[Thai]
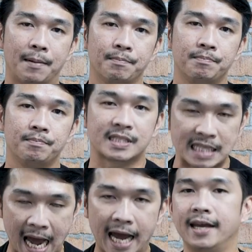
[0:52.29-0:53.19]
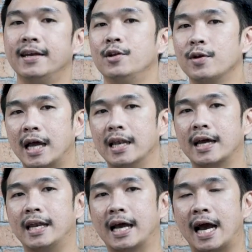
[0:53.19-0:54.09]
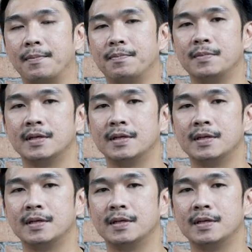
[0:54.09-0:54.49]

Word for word: 3 สไตล์ด้วยกันแล้วกันนะครับ